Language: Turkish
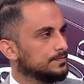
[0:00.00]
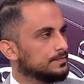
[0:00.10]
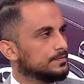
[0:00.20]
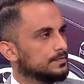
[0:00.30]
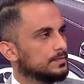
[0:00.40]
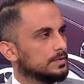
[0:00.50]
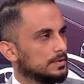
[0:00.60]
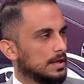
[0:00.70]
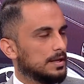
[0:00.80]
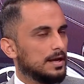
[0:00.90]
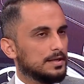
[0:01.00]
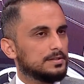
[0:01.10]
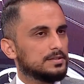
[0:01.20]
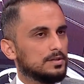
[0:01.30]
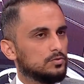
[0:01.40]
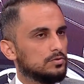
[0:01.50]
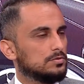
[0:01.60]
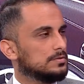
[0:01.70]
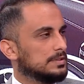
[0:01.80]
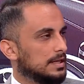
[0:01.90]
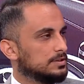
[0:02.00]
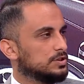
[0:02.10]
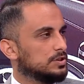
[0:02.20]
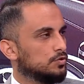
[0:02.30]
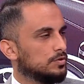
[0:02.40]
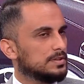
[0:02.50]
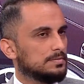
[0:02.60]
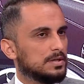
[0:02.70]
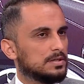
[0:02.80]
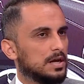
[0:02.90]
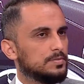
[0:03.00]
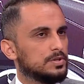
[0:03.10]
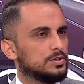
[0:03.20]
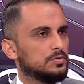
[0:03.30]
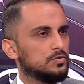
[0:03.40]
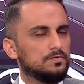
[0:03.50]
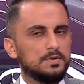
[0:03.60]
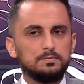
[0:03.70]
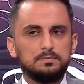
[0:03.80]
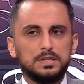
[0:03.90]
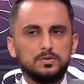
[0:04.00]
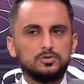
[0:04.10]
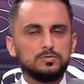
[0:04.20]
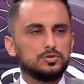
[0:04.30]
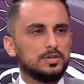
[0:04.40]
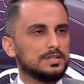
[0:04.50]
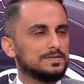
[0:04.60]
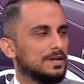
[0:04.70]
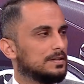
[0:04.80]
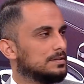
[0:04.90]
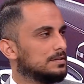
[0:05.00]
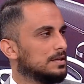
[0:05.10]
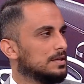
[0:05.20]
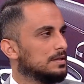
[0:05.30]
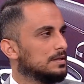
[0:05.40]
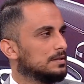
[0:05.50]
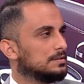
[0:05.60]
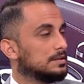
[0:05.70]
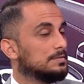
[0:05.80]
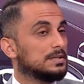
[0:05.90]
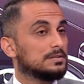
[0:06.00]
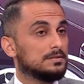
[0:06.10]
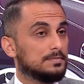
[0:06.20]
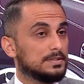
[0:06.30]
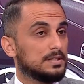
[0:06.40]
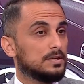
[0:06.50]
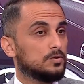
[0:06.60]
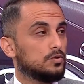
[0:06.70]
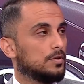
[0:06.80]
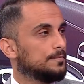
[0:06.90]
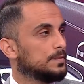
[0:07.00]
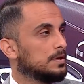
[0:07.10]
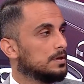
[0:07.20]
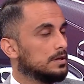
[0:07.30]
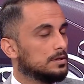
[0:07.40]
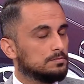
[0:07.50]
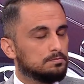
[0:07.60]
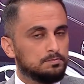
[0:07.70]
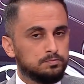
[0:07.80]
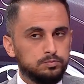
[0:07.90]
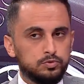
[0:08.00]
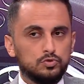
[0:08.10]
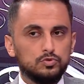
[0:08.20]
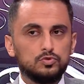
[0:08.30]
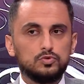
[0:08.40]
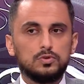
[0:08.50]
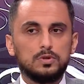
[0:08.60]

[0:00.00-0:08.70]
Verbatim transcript: Hı hı. Yani her geçen gün sayaç işliyor, zaman kaybı yaşanıyor ve bir an önce bu transferlerin e, takıma katılması gerekiyor. E, bugün